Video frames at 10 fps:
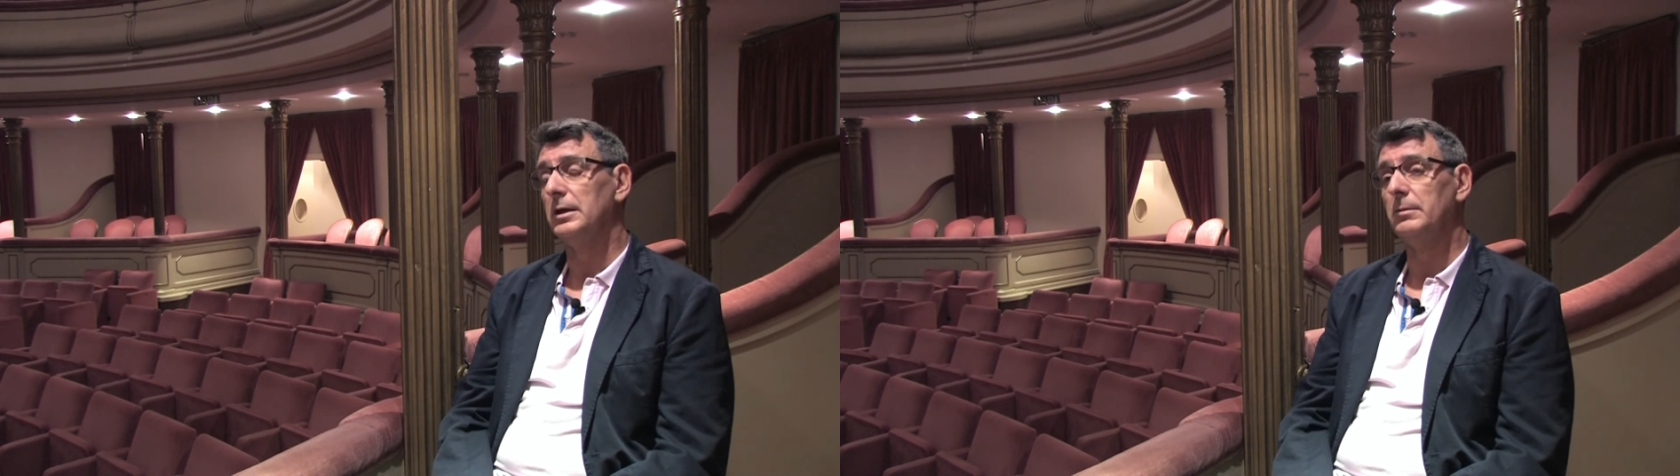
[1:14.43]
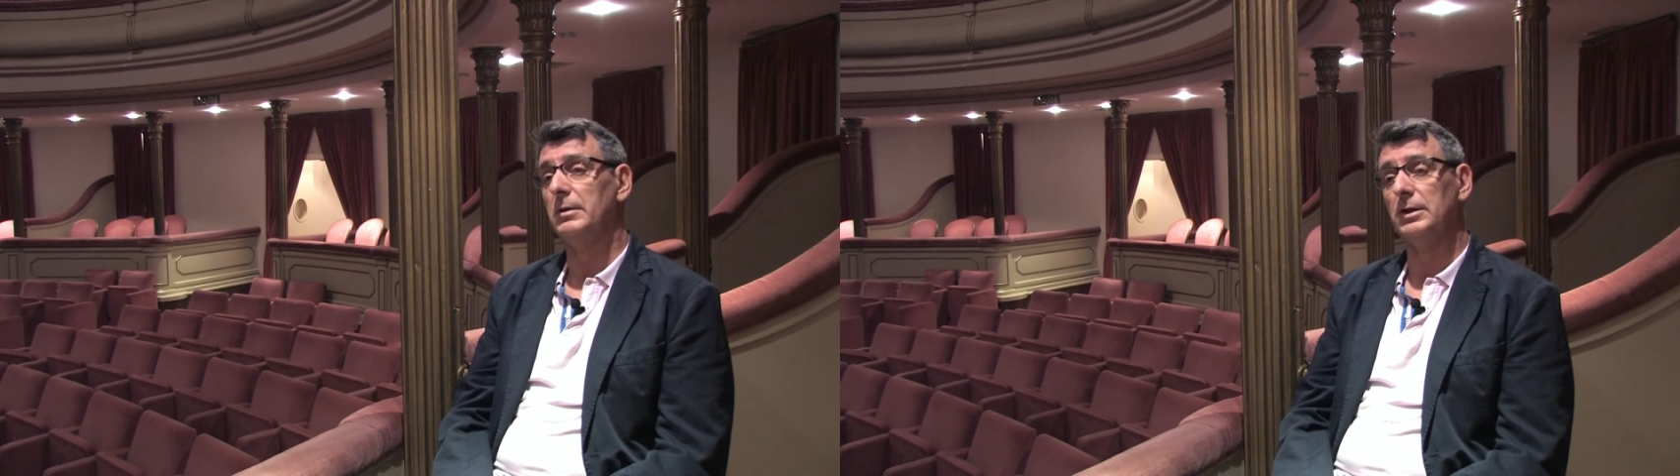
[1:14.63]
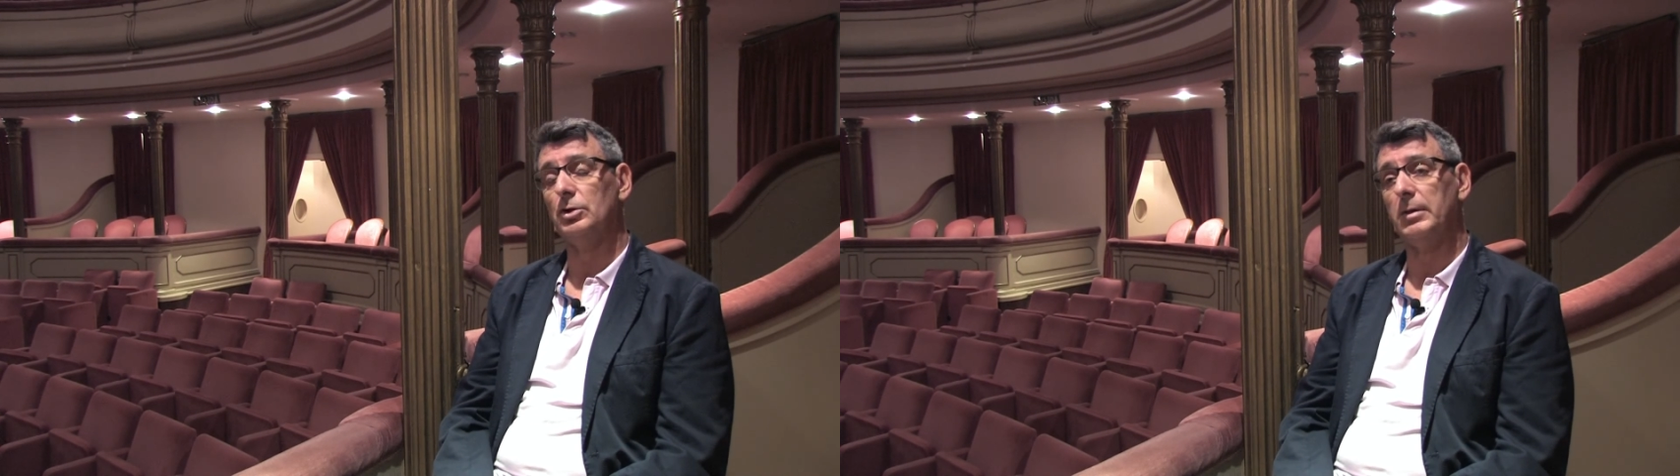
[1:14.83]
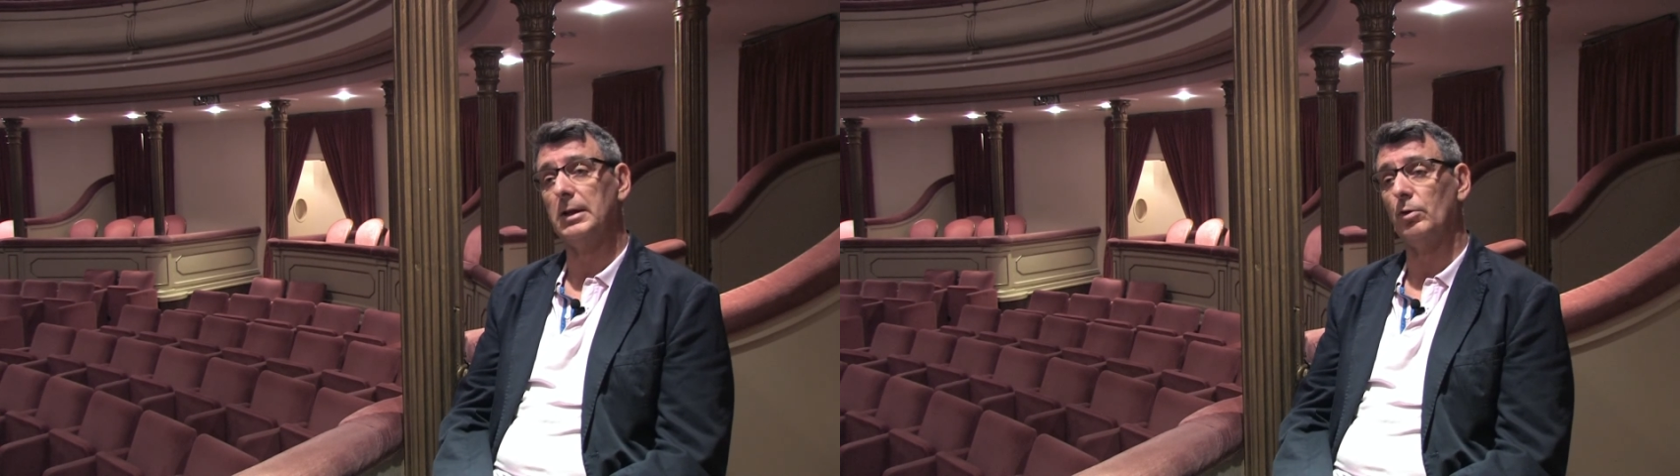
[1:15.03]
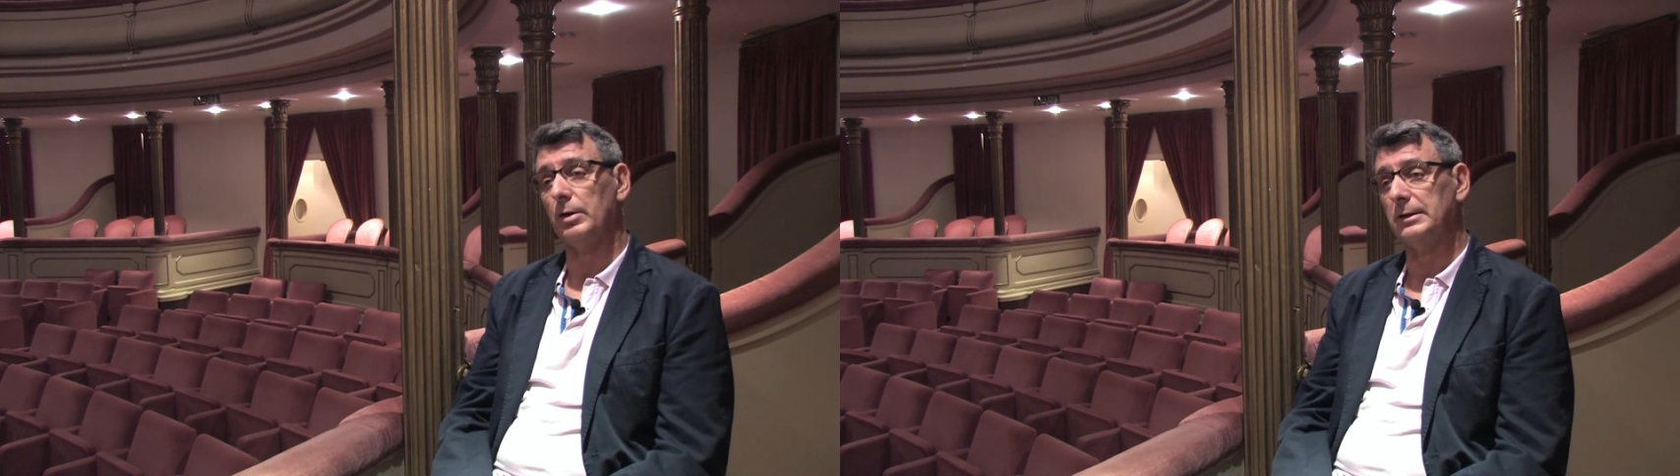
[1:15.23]
y Benito
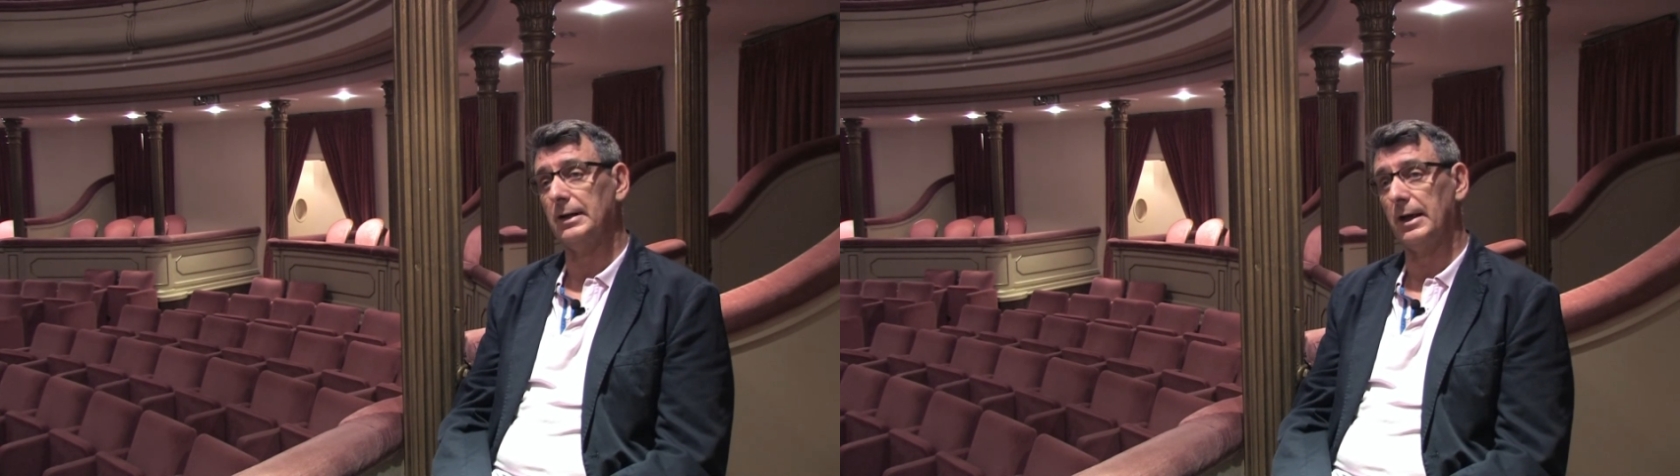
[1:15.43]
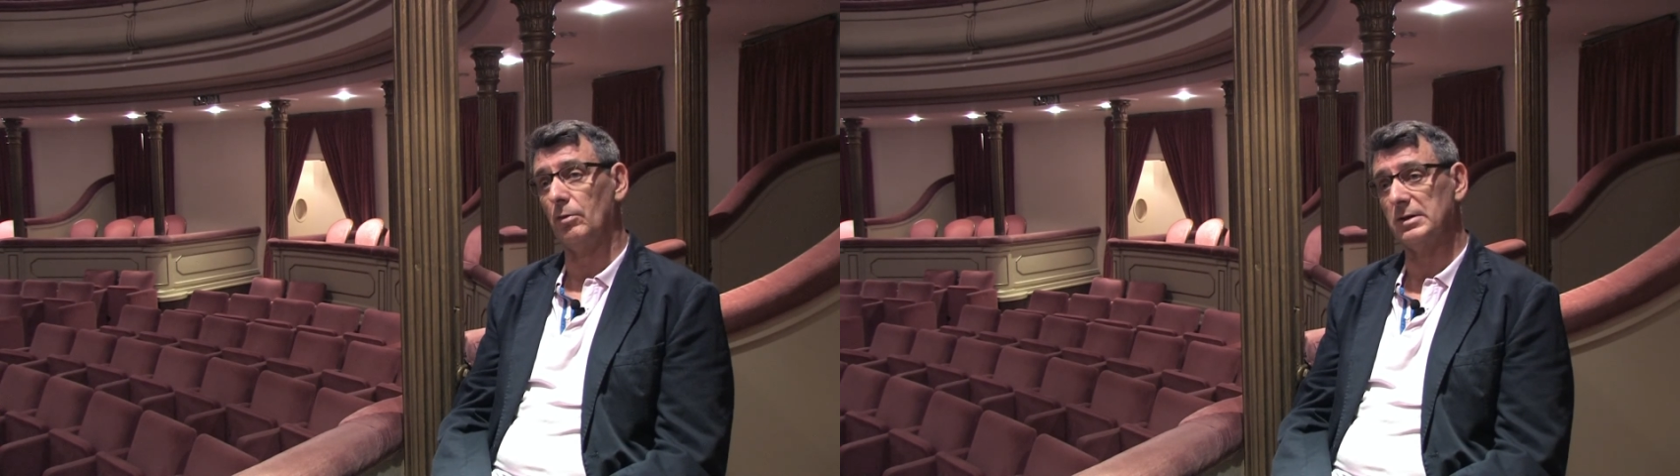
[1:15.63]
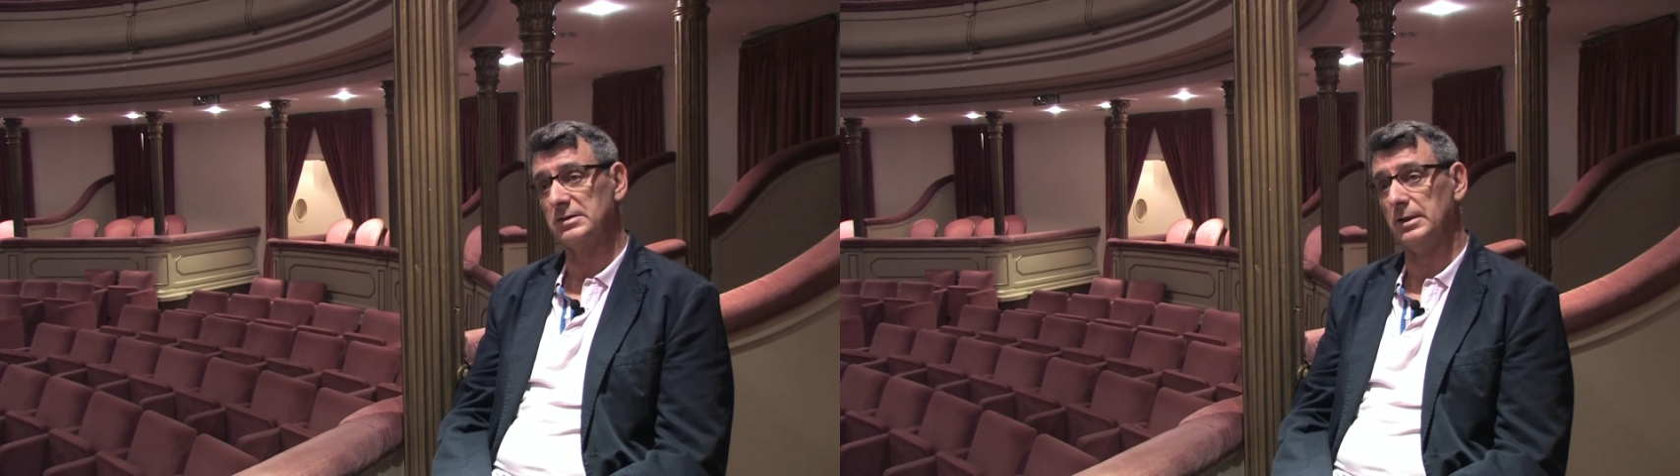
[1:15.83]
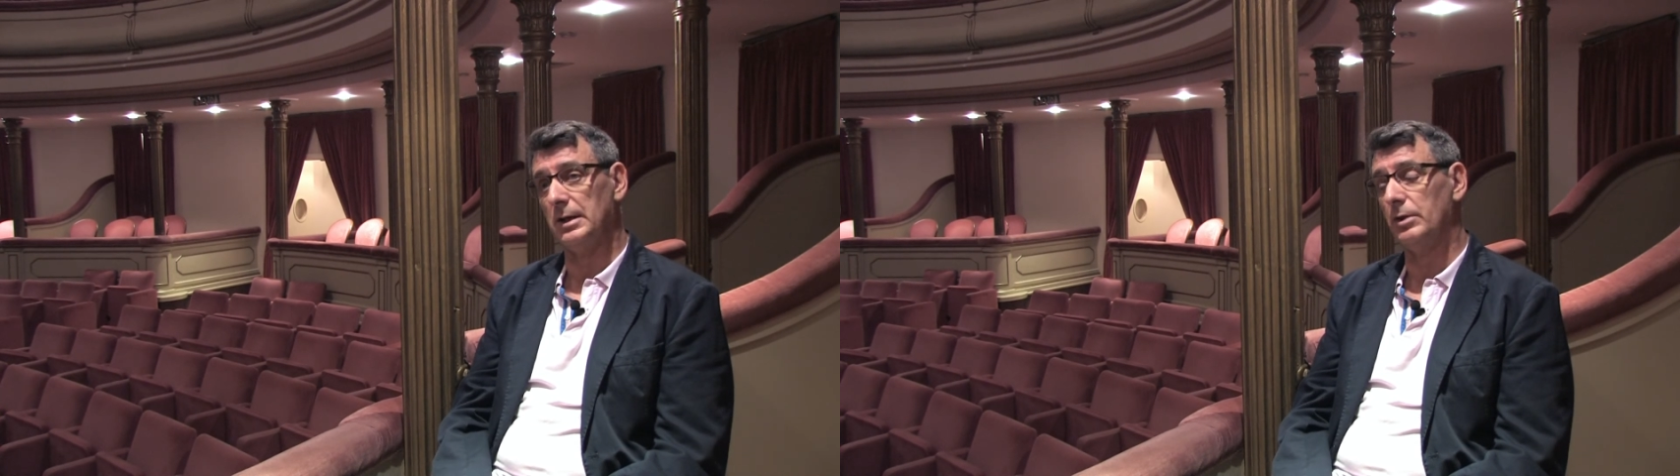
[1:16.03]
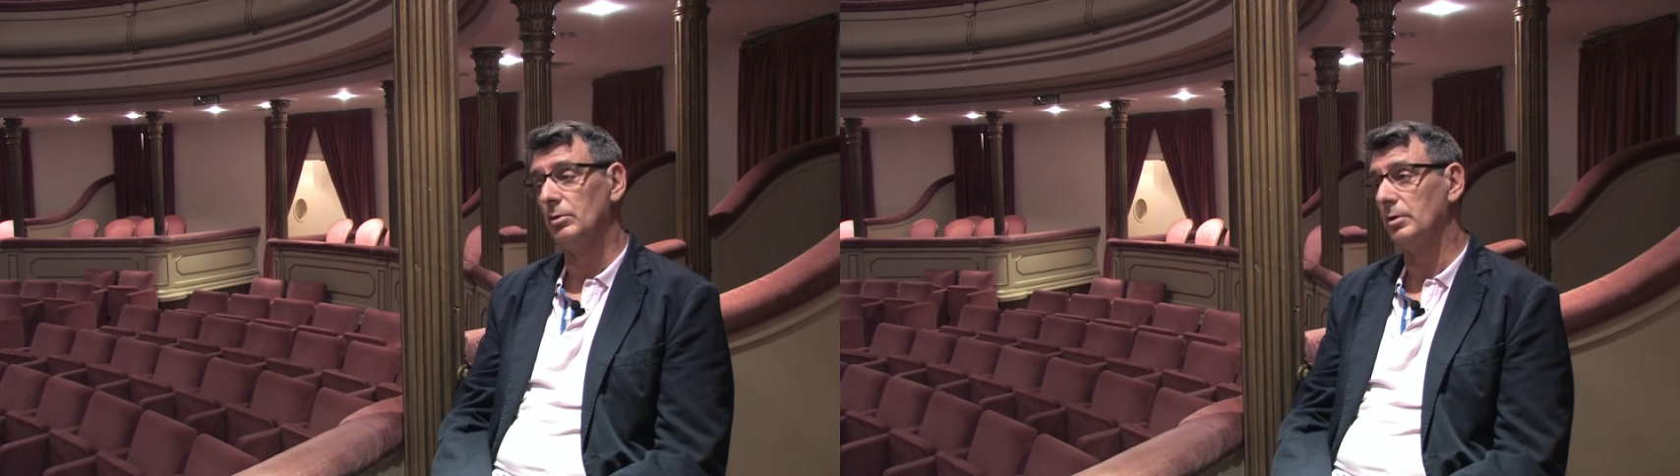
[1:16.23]
Vidaurreta, que era un
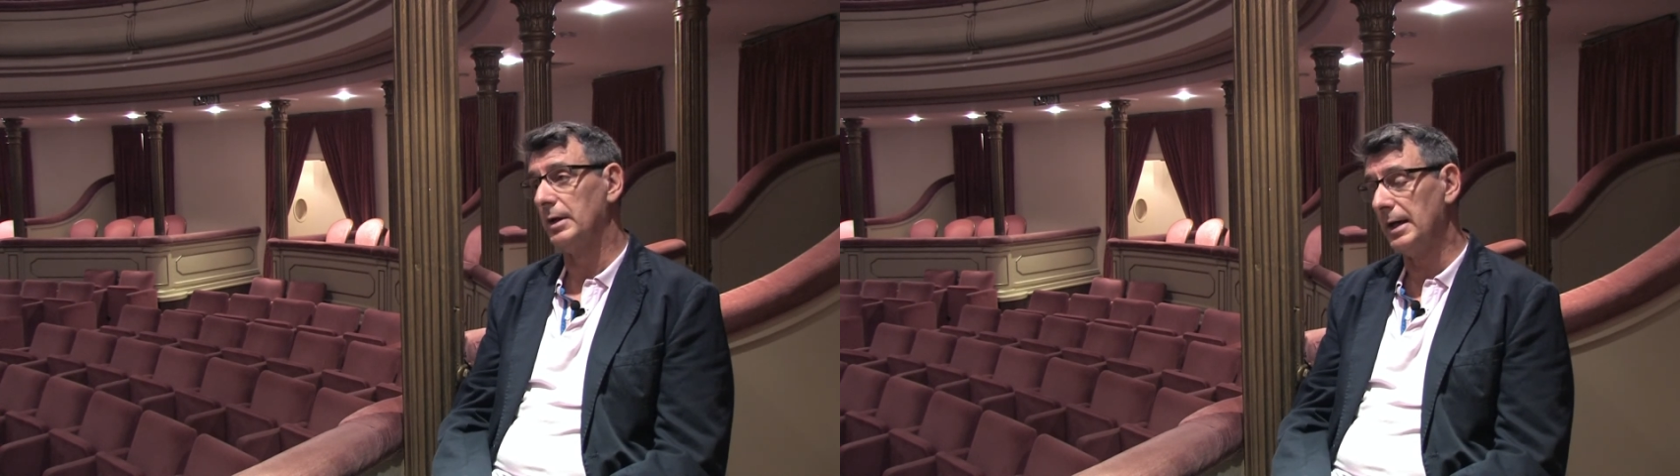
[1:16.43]
hacendado.